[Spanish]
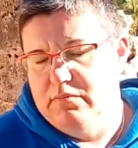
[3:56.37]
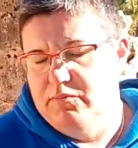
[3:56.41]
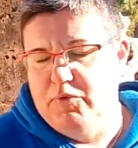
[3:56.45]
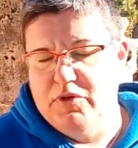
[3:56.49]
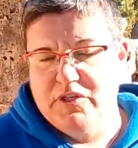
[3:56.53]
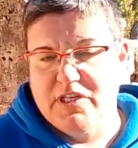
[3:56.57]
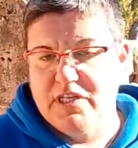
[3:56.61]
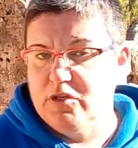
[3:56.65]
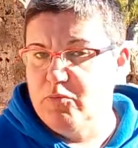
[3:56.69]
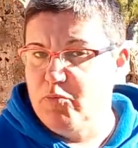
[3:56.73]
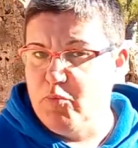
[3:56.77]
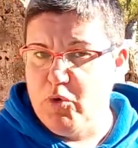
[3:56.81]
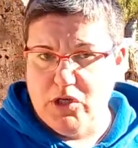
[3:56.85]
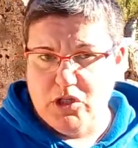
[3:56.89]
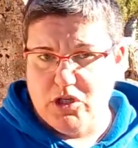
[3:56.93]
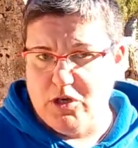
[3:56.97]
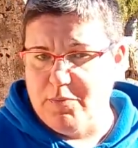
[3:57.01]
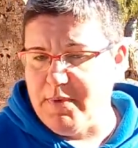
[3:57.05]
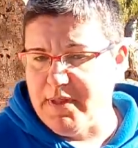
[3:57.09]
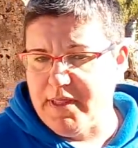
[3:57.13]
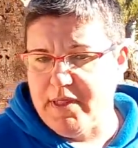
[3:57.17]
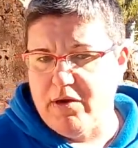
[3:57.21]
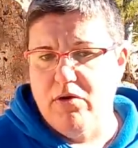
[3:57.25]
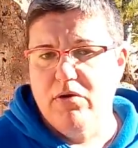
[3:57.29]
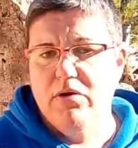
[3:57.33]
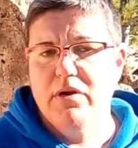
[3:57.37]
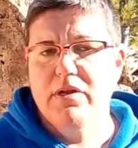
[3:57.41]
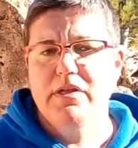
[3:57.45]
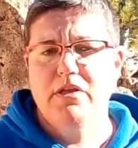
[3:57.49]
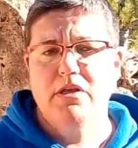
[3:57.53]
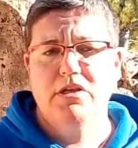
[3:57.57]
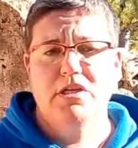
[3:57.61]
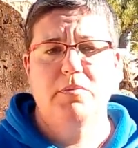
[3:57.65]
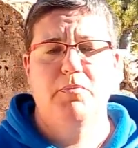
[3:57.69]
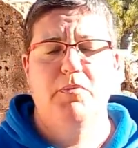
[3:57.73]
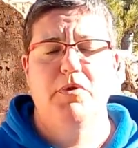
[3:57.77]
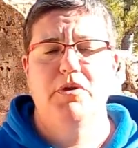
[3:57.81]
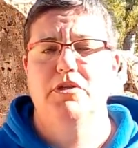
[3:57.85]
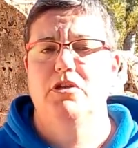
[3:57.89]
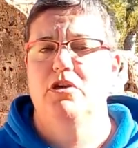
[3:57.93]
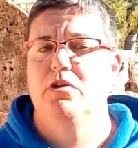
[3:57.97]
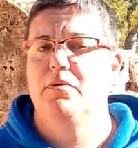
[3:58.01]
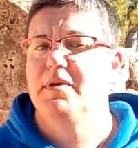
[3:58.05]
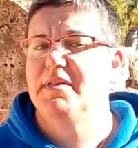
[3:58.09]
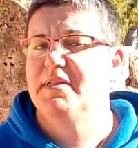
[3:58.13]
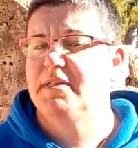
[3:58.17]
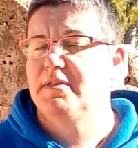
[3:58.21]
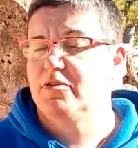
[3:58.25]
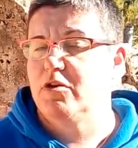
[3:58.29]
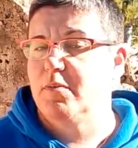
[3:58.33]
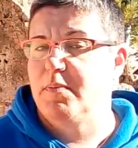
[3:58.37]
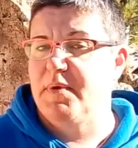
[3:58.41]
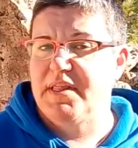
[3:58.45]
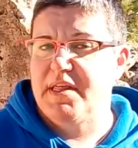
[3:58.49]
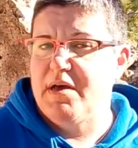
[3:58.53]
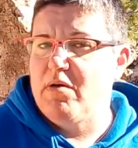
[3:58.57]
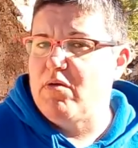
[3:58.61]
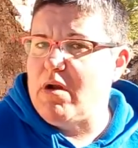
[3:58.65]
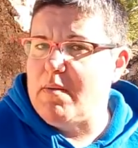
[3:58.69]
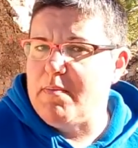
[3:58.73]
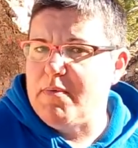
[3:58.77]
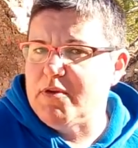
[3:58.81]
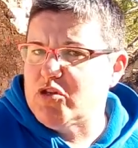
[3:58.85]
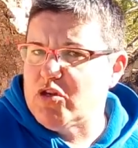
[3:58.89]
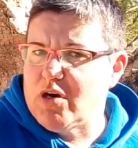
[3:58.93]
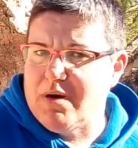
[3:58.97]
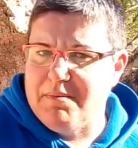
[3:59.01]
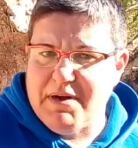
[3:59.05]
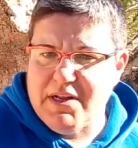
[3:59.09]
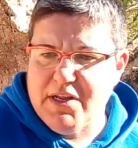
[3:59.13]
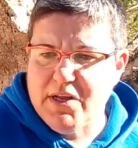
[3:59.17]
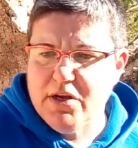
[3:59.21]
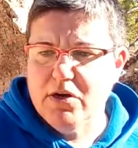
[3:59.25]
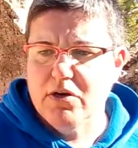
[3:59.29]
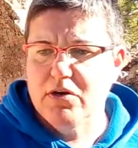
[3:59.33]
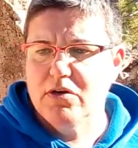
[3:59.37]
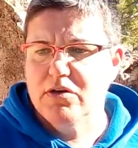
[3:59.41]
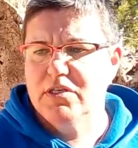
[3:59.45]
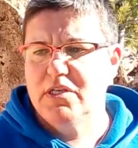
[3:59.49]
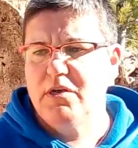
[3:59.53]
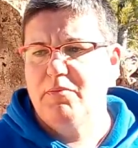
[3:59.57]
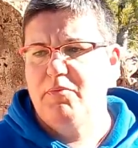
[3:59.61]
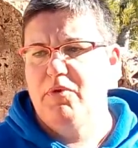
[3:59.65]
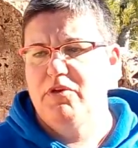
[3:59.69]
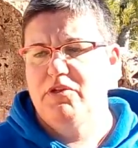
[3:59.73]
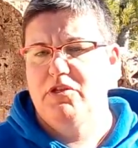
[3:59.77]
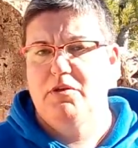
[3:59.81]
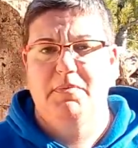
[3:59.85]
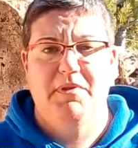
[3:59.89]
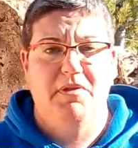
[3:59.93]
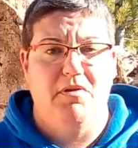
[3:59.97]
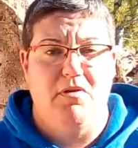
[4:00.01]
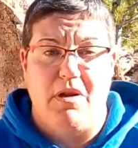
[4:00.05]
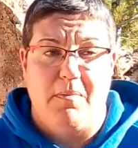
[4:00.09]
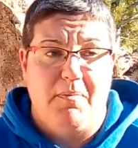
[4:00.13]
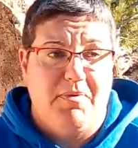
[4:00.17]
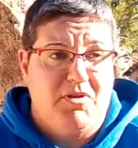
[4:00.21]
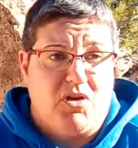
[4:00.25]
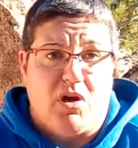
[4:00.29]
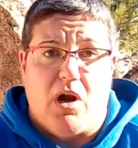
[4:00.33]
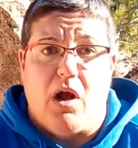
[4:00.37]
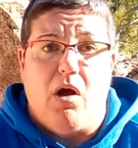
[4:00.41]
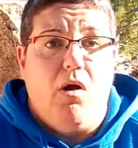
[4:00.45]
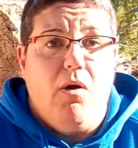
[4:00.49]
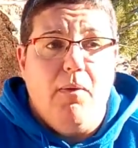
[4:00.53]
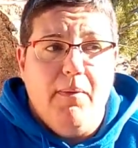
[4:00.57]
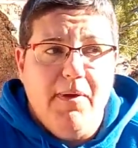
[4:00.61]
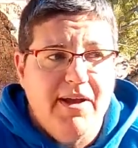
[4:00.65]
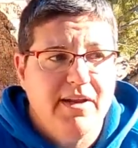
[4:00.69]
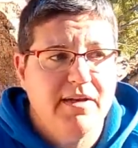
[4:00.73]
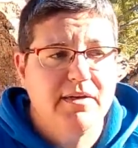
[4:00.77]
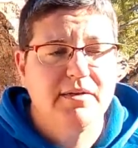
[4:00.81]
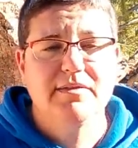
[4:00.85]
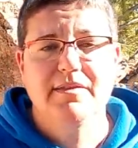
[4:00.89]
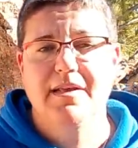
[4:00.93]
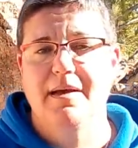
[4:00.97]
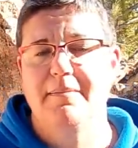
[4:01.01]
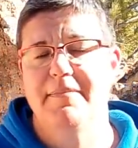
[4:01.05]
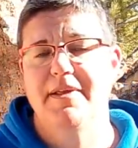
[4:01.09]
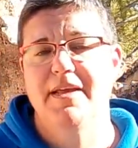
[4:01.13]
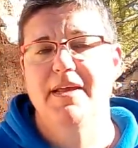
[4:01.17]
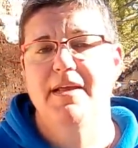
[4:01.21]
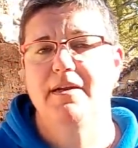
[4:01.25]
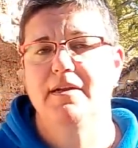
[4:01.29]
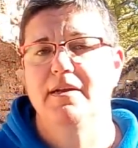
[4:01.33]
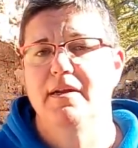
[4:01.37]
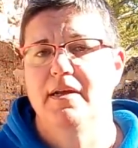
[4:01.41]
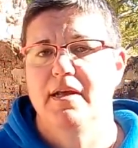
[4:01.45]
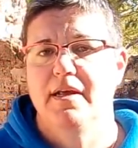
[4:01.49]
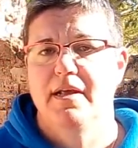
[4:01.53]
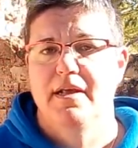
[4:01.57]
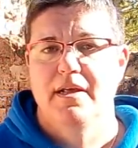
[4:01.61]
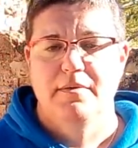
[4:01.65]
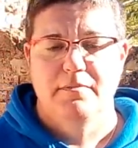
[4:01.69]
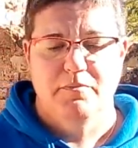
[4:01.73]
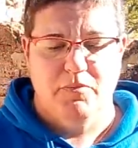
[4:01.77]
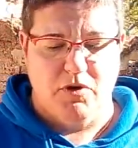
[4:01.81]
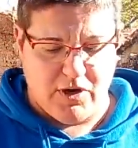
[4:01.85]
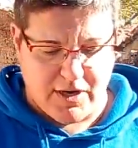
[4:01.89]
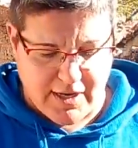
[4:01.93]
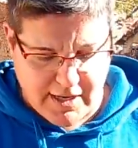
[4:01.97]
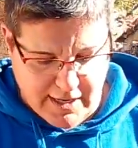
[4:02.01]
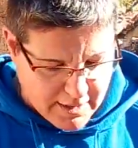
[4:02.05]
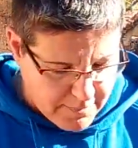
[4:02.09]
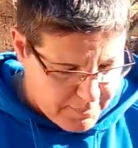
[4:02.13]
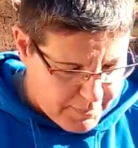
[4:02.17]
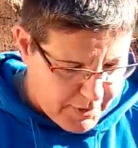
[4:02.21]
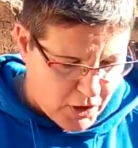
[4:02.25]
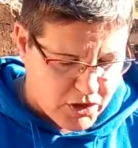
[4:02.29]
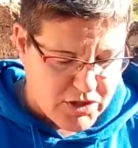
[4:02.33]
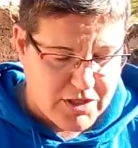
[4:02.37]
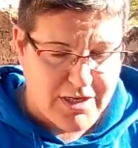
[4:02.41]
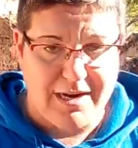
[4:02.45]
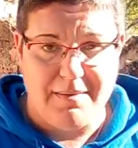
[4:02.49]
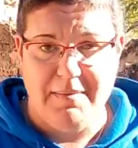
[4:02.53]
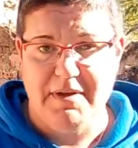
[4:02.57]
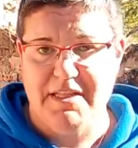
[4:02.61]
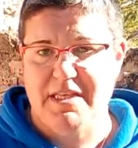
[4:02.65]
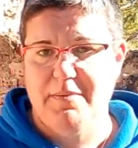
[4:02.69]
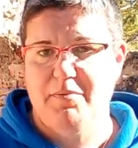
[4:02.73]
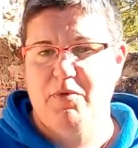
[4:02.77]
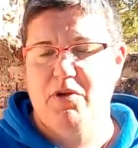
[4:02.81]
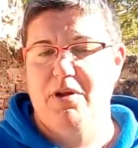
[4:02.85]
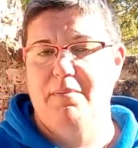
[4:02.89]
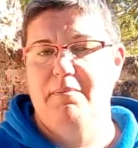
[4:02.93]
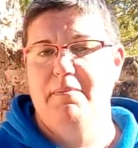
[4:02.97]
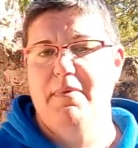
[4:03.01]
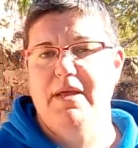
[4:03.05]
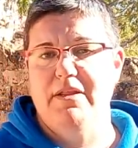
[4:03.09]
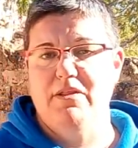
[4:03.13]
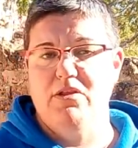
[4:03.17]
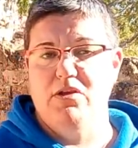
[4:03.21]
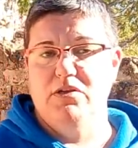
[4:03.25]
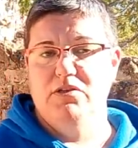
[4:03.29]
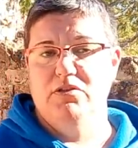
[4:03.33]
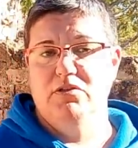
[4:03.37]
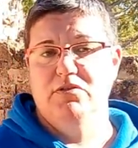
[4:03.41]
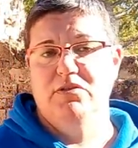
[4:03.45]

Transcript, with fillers: pues se puede tropezar un niño, se puede tropezar una persona mayor, se puede tropezar una persona joven también, porque el perro se le mete por en medio.